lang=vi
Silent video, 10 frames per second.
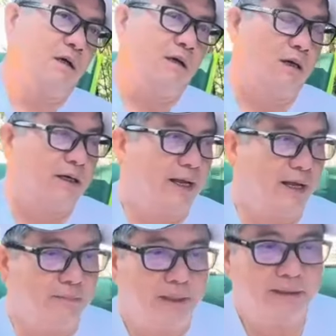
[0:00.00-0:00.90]
Họ
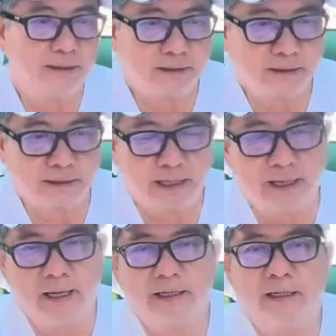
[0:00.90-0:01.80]
đang bị tất
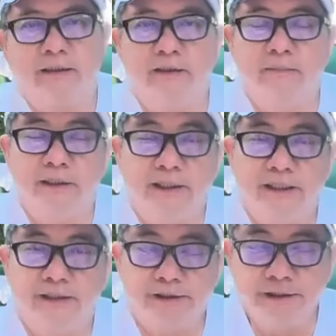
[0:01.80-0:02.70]
cả các thiên binh
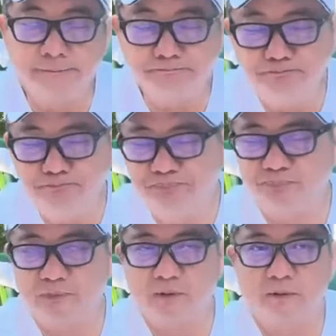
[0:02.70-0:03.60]
thiên tướng
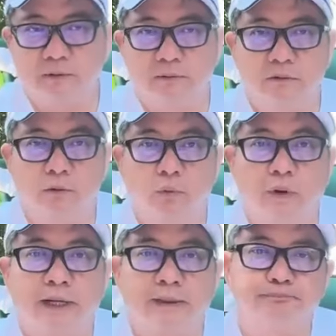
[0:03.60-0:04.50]
guồng
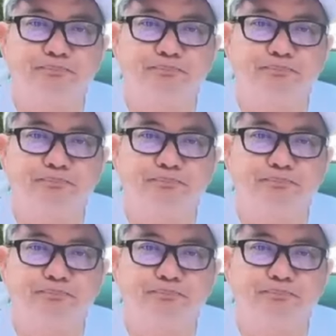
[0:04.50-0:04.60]
quét.